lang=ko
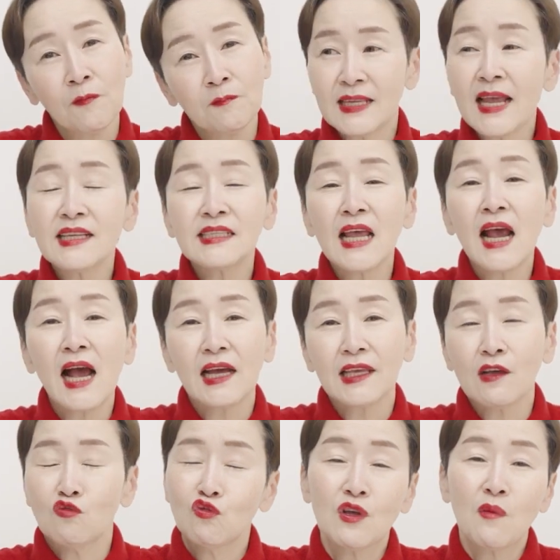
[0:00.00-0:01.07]
생생하게
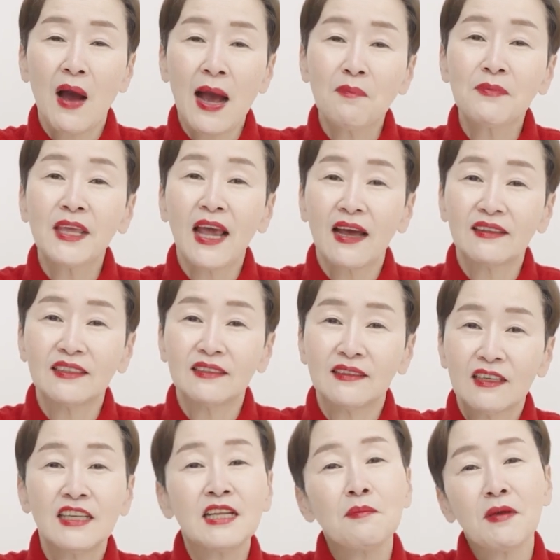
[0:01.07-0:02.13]
우리와 함께하는
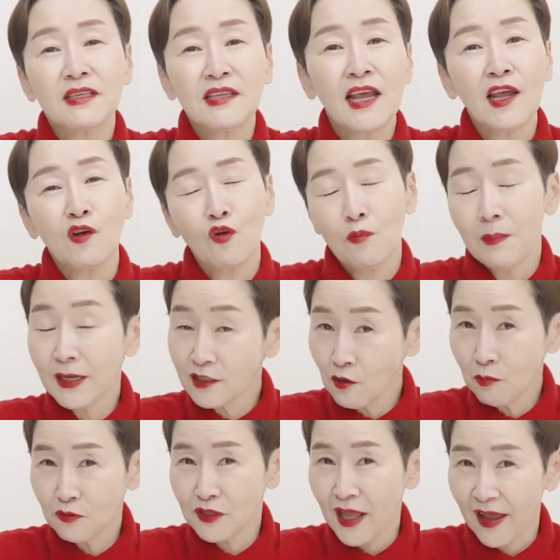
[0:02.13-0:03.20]
그림의 세계로
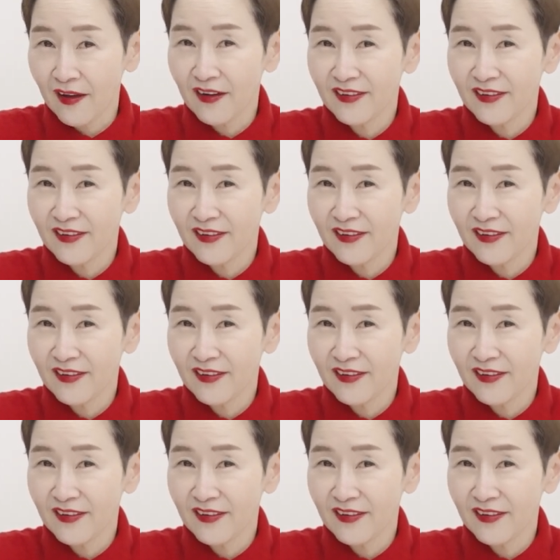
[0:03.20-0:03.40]
빠져보세요.